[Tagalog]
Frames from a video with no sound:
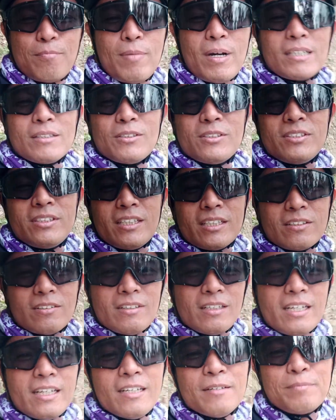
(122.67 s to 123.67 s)
back to
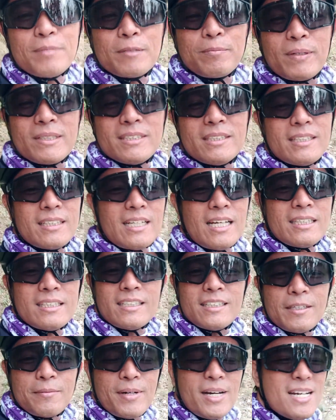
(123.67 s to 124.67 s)
zero ulit yung pagpadyak
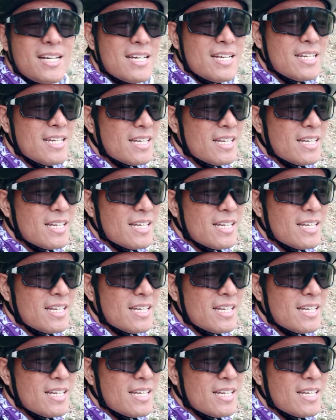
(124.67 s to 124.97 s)
natin di ba